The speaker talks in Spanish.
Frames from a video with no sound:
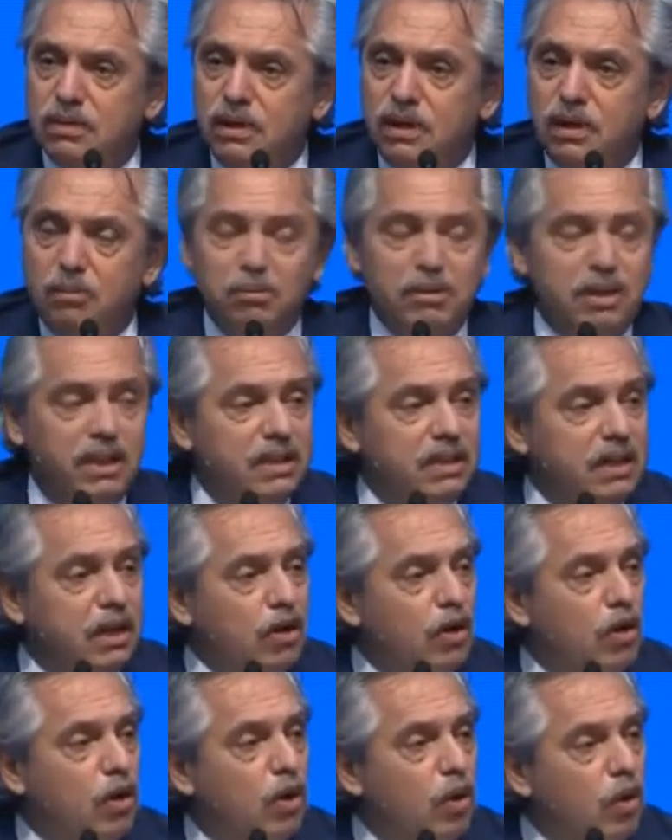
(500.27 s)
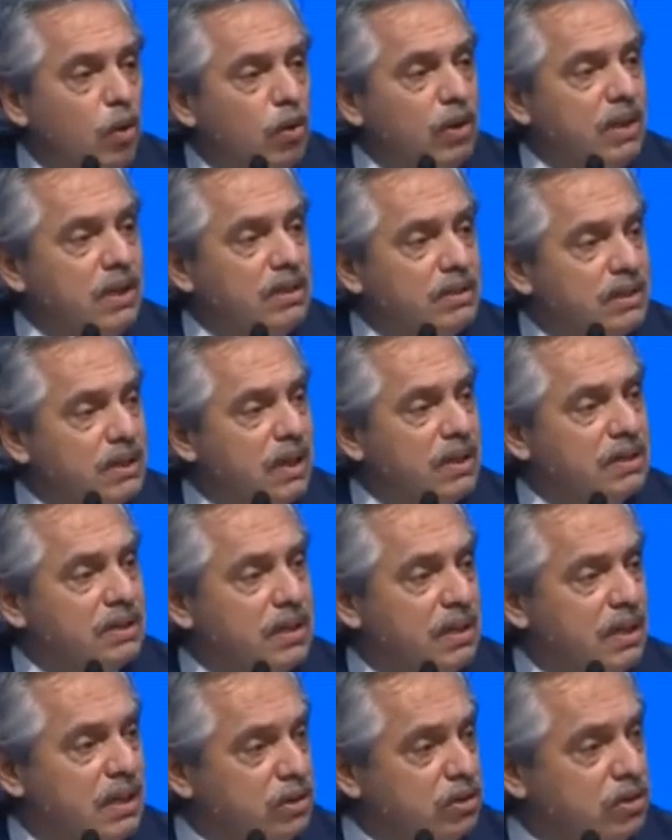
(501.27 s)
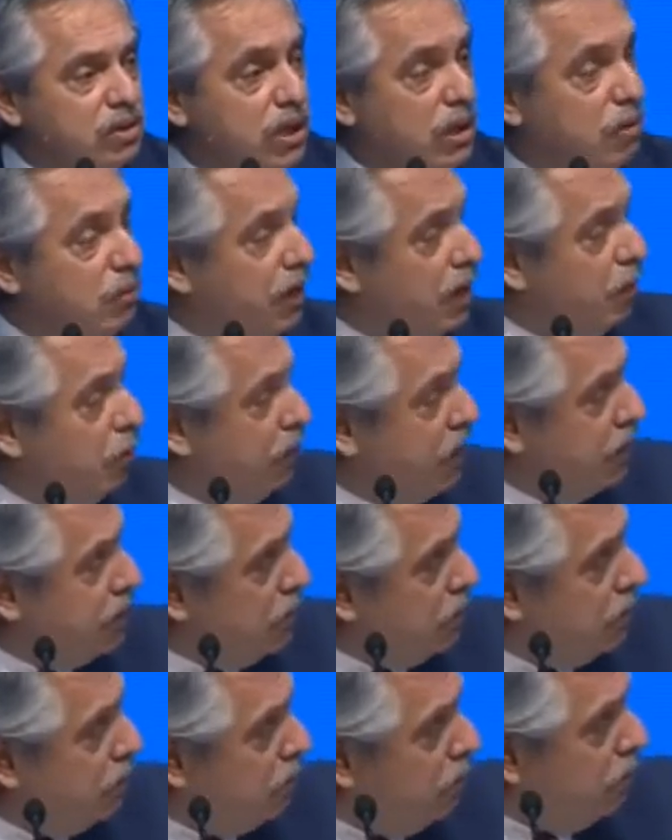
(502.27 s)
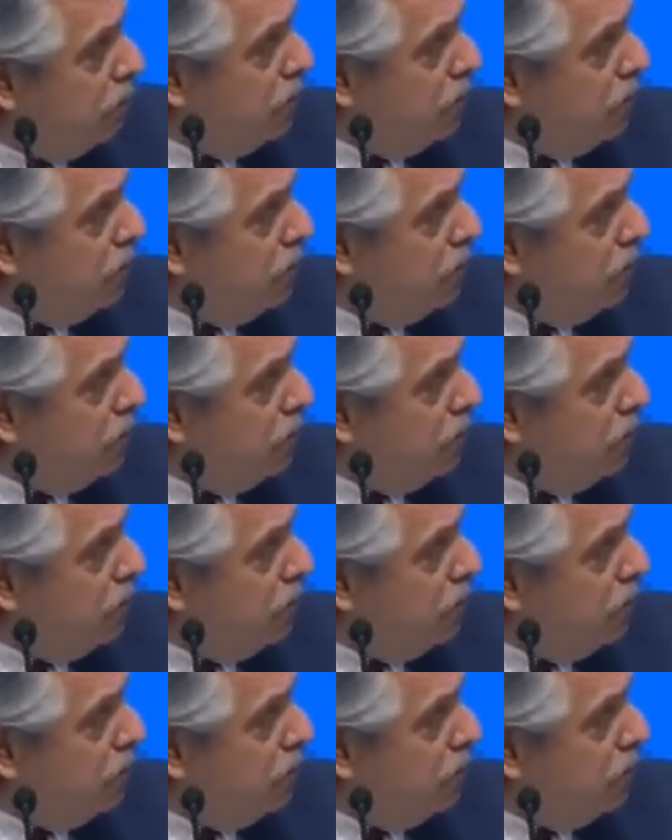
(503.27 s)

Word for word: Me detengo un instante en la ciudad de Mar del Plata, la